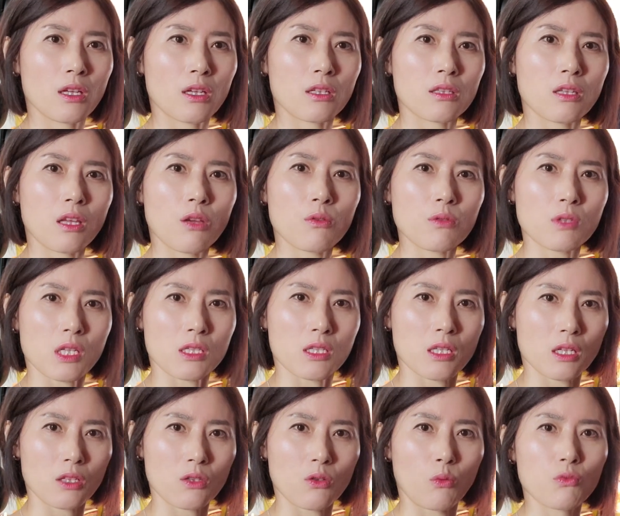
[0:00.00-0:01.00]
그 내용
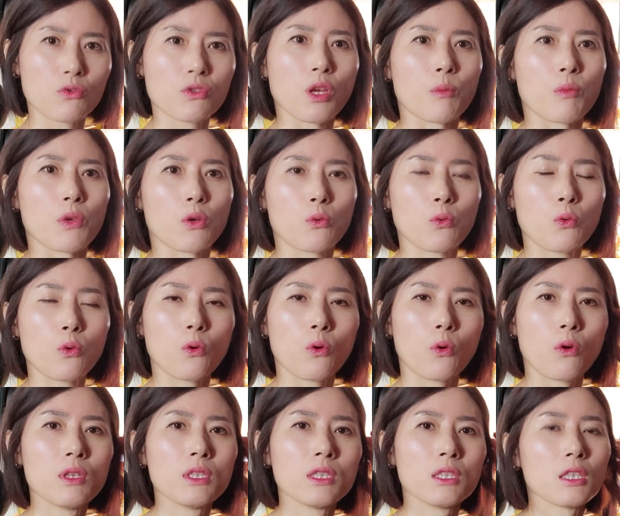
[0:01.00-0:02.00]
자체가 너무
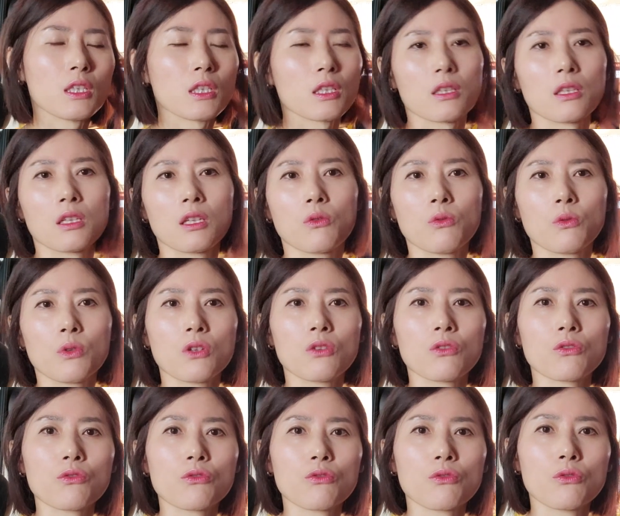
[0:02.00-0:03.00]
재밌고 그리고
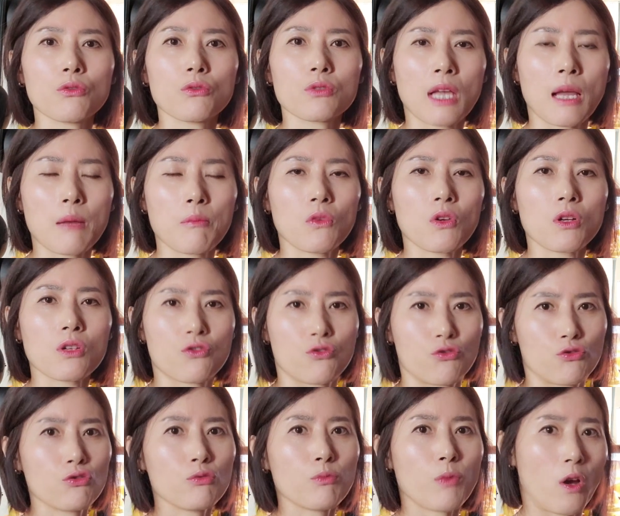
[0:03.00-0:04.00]
이것도 삶과
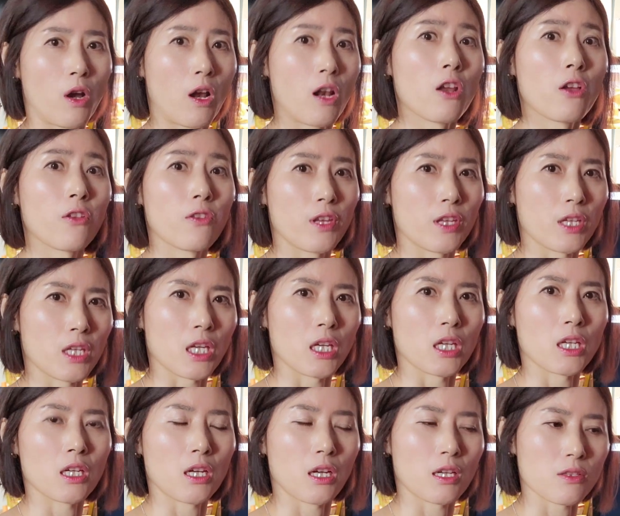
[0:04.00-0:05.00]
죽음에 관련된
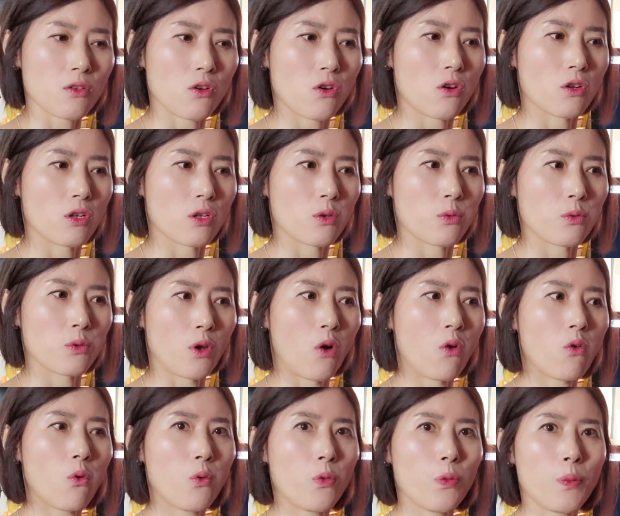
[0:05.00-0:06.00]
얘기라서 그리고
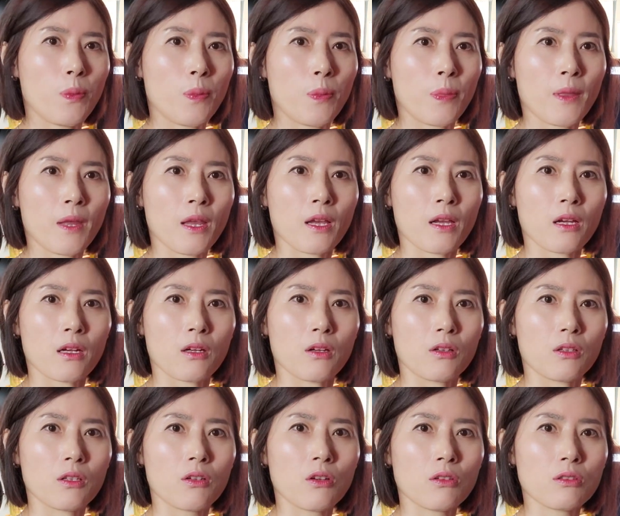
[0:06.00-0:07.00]
영혼 어,
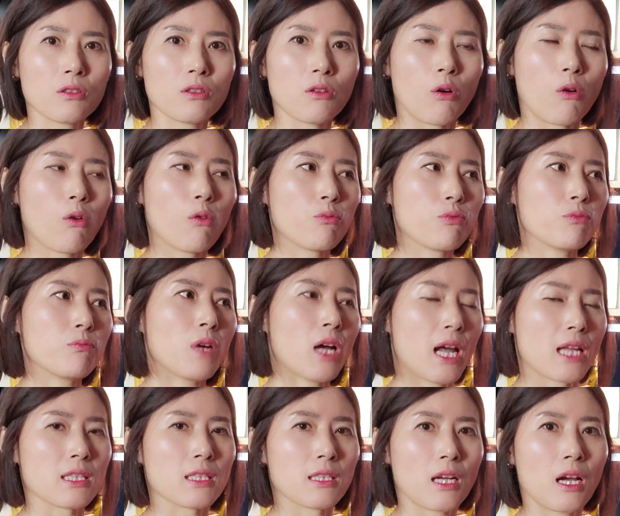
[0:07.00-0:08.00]
이거는 영혼뿐만
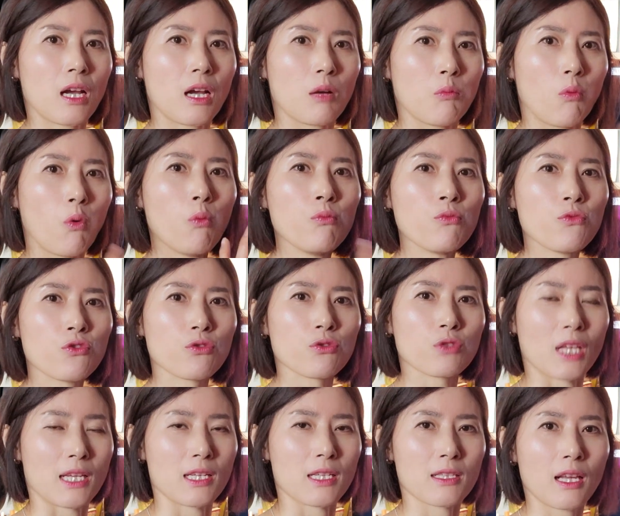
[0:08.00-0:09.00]
아니라 몸도
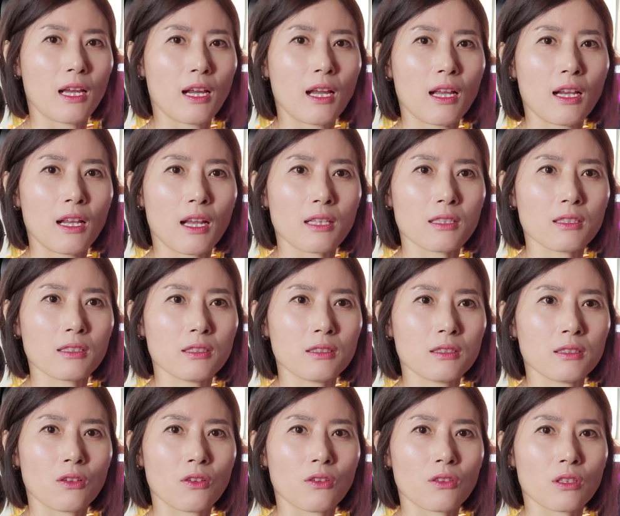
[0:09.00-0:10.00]
다시 살아나는
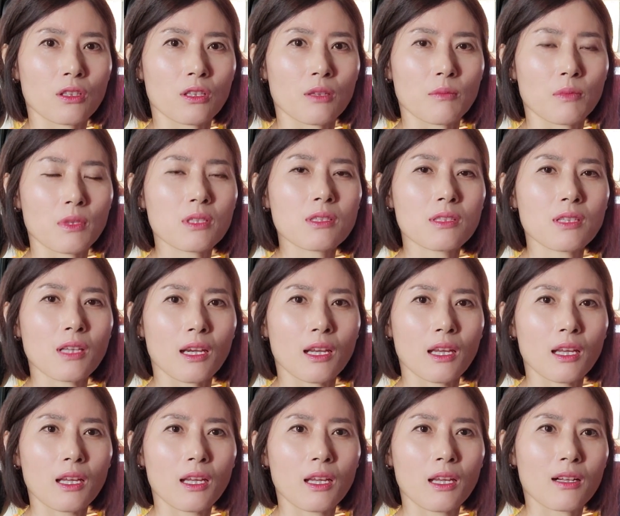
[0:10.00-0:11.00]
그런 이렇게
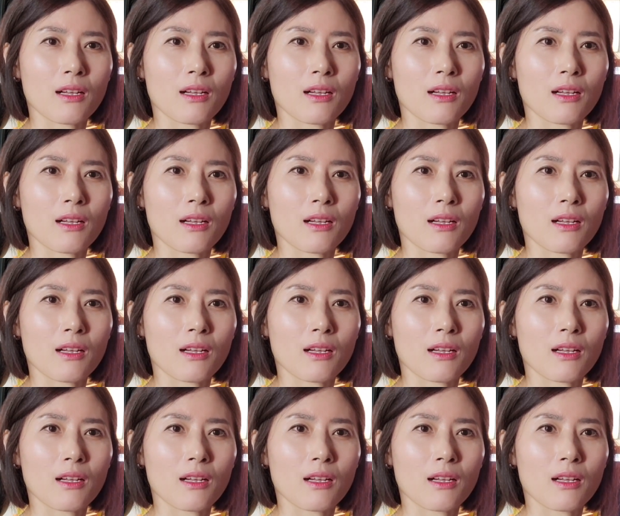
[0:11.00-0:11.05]
미스테리